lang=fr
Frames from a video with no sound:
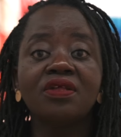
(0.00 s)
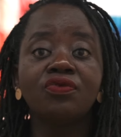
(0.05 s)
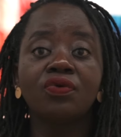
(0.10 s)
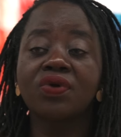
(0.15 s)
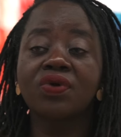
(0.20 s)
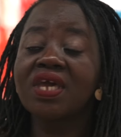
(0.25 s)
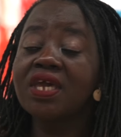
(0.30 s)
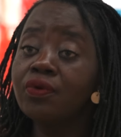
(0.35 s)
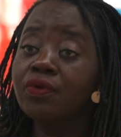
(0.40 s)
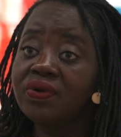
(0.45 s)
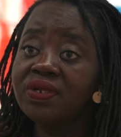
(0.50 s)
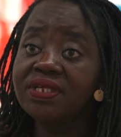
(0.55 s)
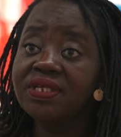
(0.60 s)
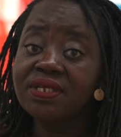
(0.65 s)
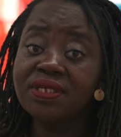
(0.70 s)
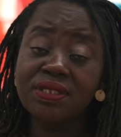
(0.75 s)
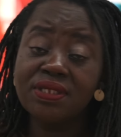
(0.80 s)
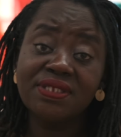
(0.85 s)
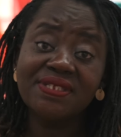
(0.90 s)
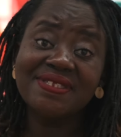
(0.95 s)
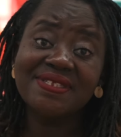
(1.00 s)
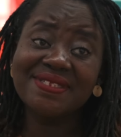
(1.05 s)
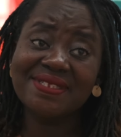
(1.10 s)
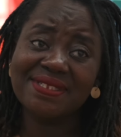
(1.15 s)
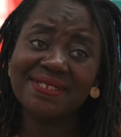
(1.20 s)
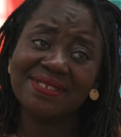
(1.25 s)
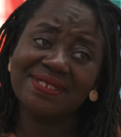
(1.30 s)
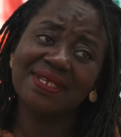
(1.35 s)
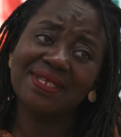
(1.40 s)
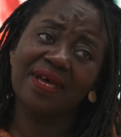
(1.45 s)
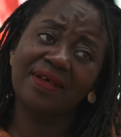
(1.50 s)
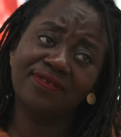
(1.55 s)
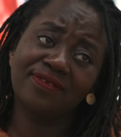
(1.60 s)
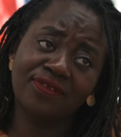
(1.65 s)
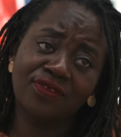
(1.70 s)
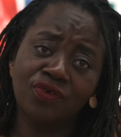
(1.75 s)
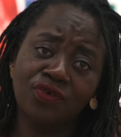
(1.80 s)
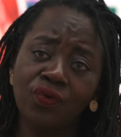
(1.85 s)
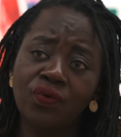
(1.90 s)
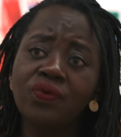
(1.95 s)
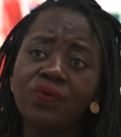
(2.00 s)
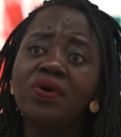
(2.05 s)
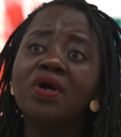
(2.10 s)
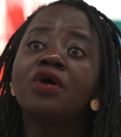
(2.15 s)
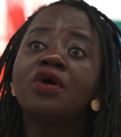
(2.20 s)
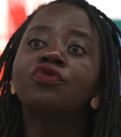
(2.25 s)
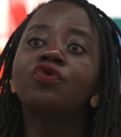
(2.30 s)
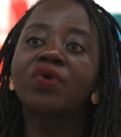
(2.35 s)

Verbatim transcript: de créolisation,